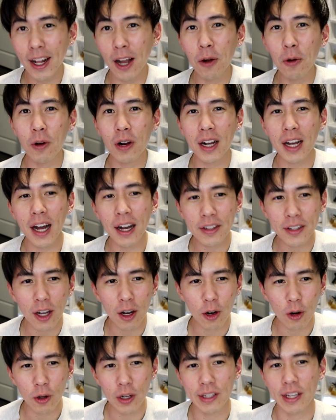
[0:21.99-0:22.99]
然后我刚
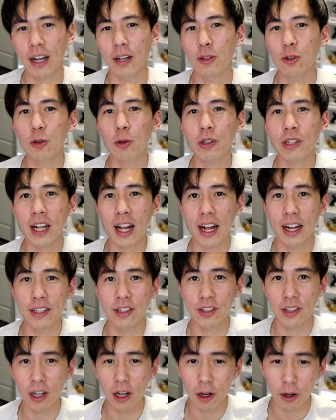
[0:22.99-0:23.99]
到会场坐下来的
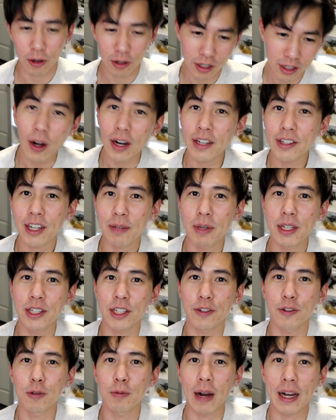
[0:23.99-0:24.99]
时候，玩了前面
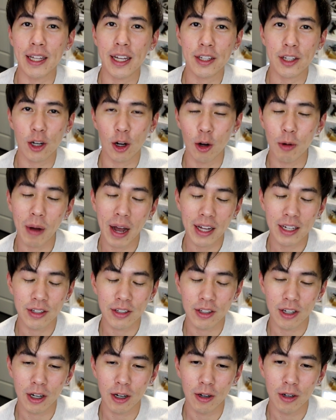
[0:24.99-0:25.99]
几副牌，在偷拍的
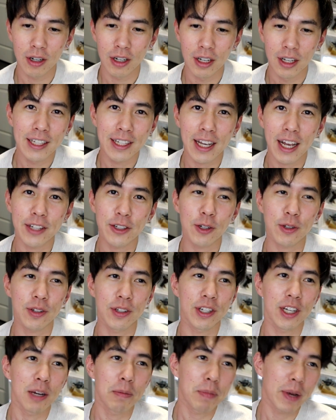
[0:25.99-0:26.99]
时候。竟然就
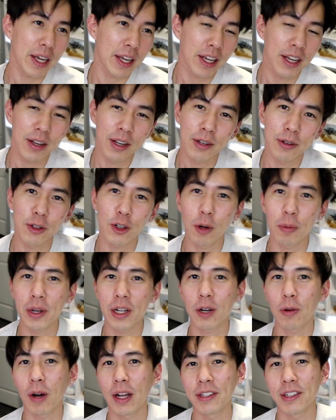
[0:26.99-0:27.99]
直接被右
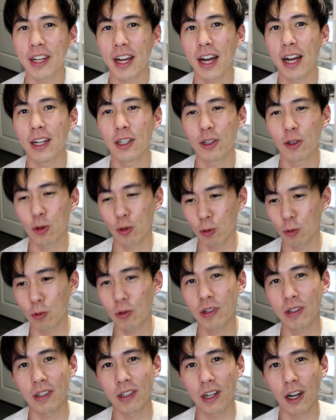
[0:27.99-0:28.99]
边的玩家
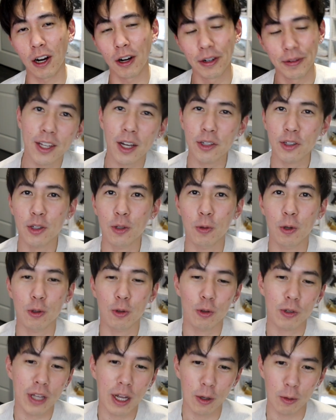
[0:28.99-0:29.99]
阻止了。当时我
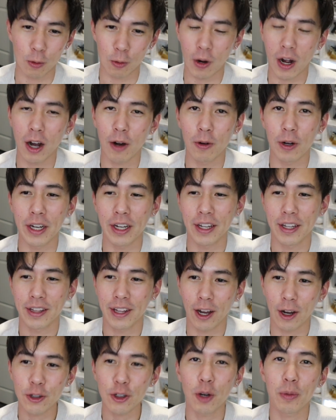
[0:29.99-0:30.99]
坐在五号位，
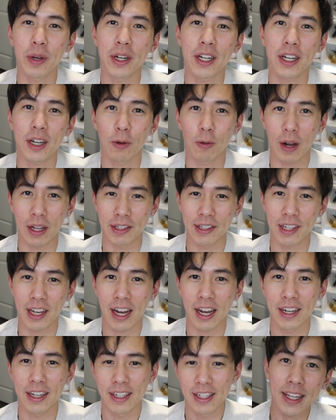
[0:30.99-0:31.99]
然后右边那个玩
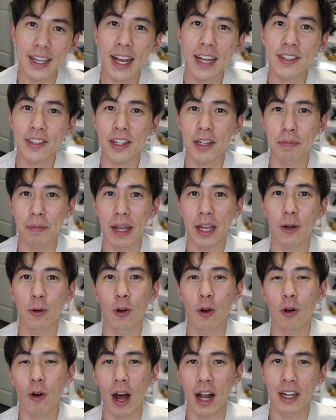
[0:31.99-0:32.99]
家应该是个美
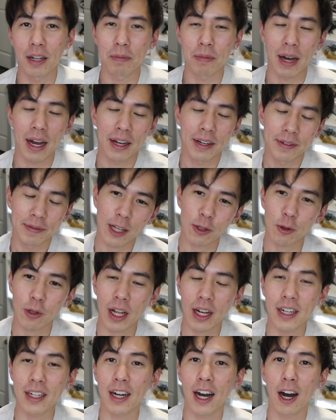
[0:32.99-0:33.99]
国华人吧，他坐
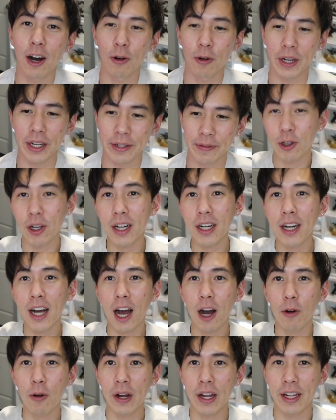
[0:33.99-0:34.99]
在二号位，所以二
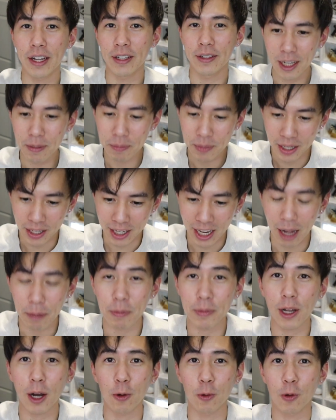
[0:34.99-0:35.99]
号位根本
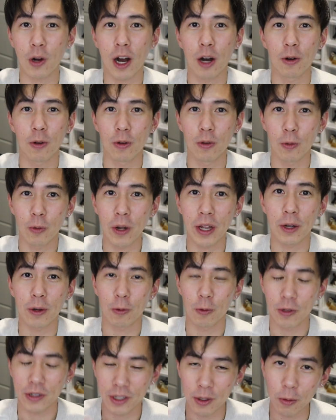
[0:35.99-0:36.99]
看不到五号位
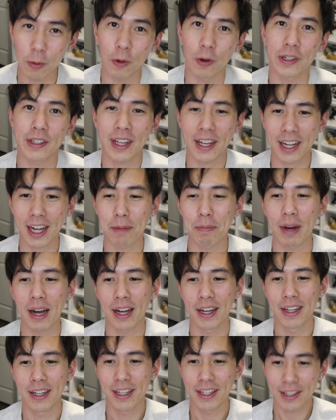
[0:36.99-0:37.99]
的我在干
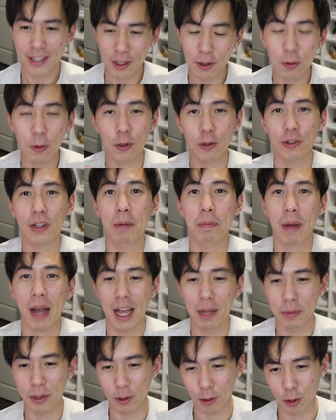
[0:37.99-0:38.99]
嘛。但是我就在
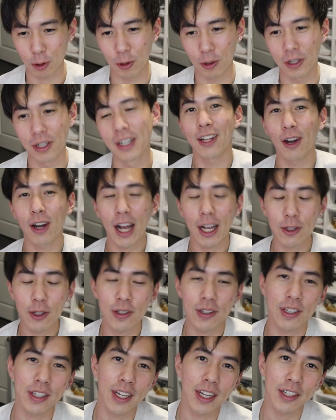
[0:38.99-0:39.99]
拍没有错，然后他就
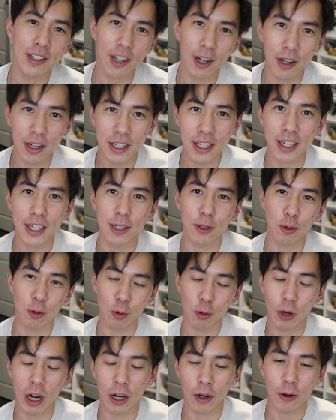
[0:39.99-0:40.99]
直接叫了那个
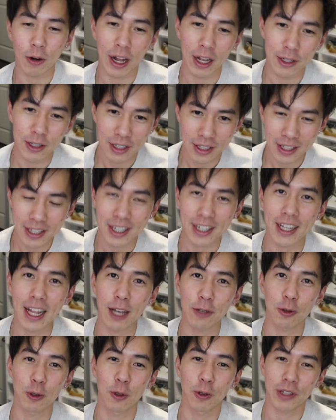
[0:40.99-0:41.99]
主管过来跟
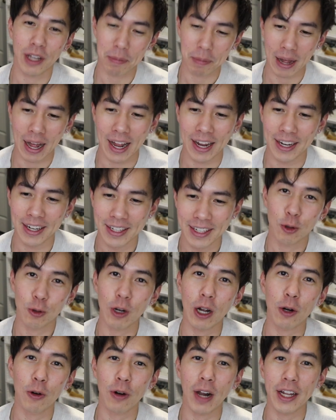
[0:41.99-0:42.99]
他说我在拍。主
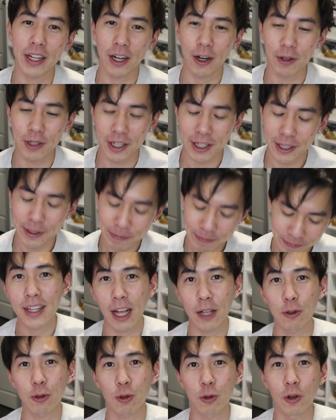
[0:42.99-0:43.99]
管过来以后呢，
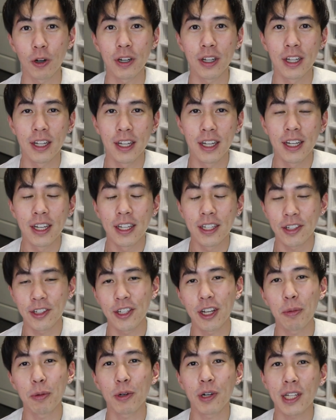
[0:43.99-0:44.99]
他就说
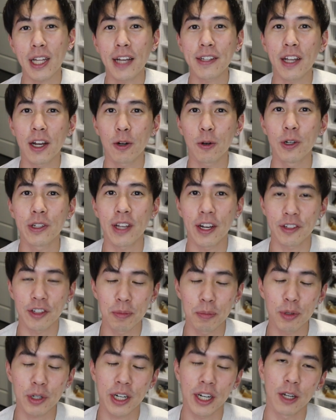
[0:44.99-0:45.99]
世界扑克大赛会场
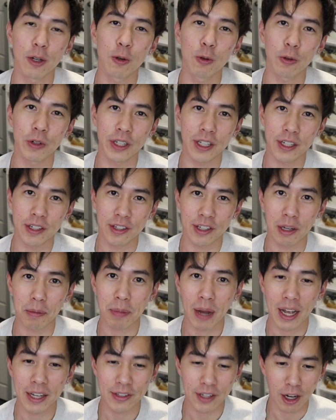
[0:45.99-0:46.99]
是不可以录影的，只
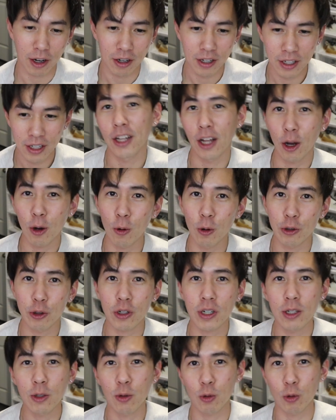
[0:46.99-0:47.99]
能拍照。然后我
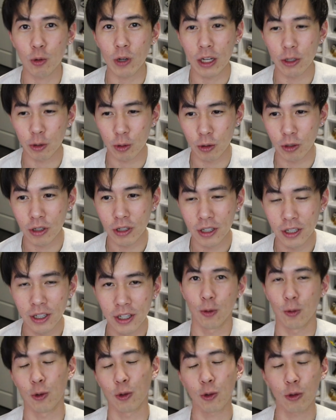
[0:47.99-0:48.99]
就跟主管说，
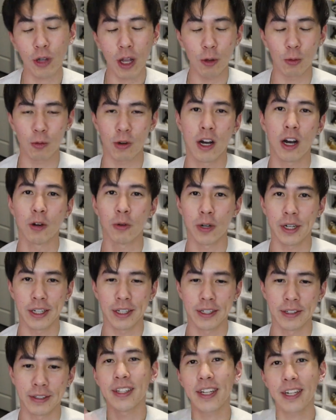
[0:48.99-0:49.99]
我坐在五号位，
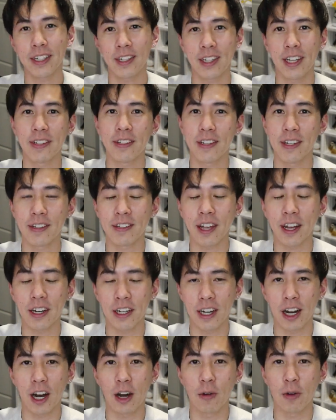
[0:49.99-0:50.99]
那个先生在
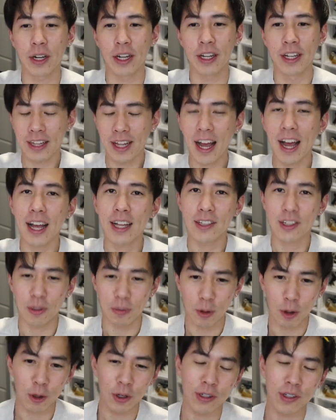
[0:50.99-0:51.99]
二号位，他
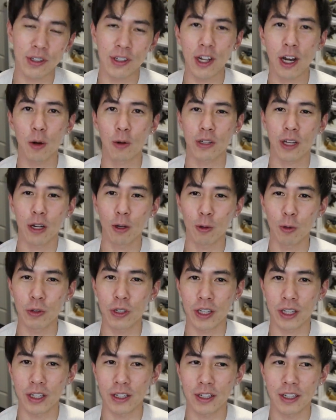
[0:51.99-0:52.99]
怎么会知道我在录
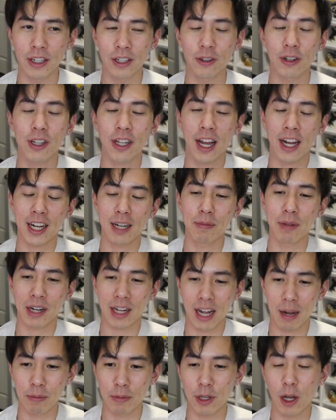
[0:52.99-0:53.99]
影呢？因为他根本
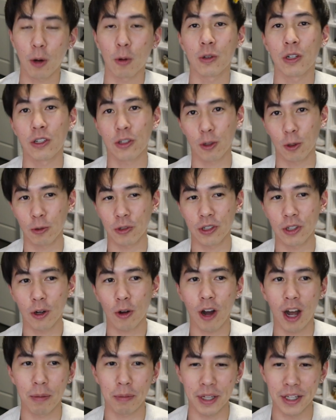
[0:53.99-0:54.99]
看不到我的手机的
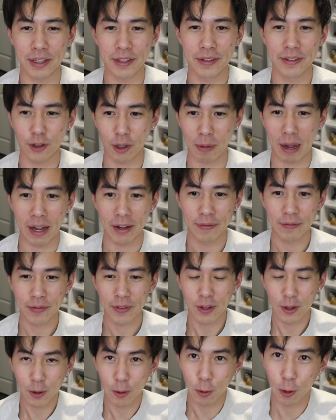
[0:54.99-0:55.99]
画面对吧？
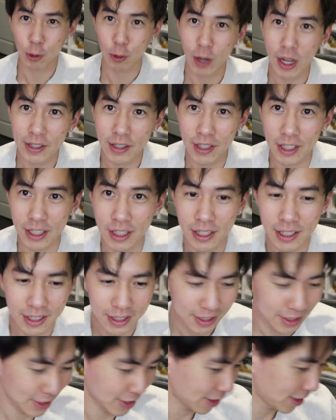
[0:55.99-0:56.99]
我坐在这里，
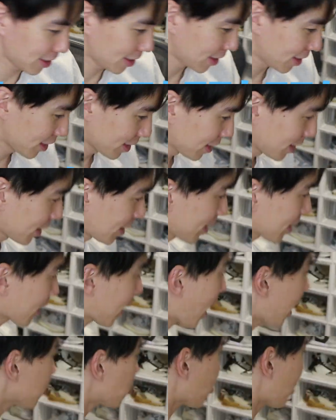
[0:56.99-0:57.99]
他